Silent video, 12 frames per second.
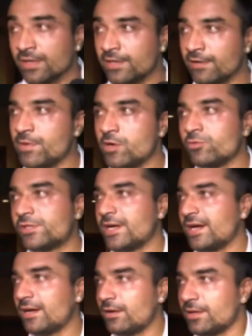लिफ्ट में
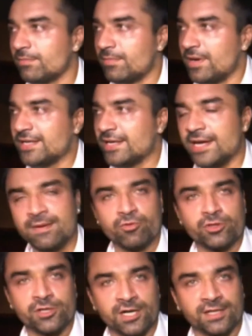उनसे मैं यही
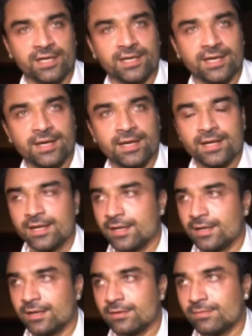पूछ रहा था कि
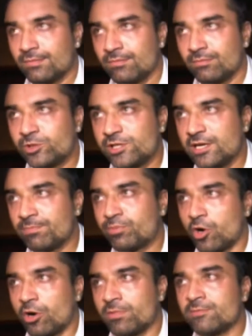मुझे
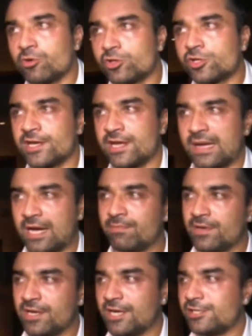प्रॉब्लम कुछ नहीं है
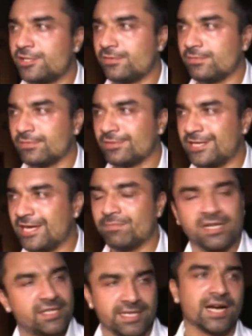आप मेरा गीक
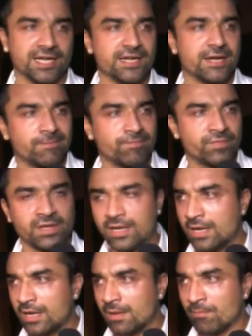मत दिखाइए
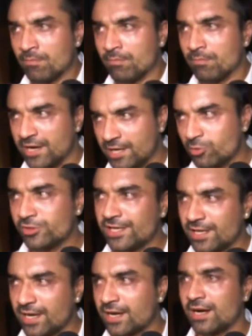मैंने
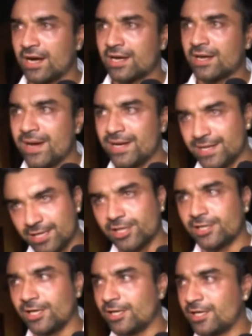उनसे ये कहा कि मैं ये
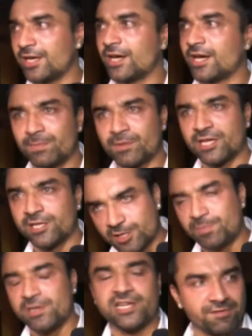चाहता था कि अगर आपके
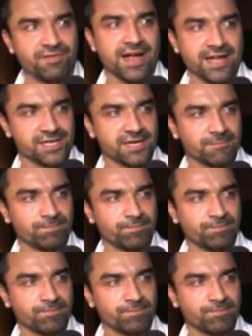10 बिलियन फैंस हैं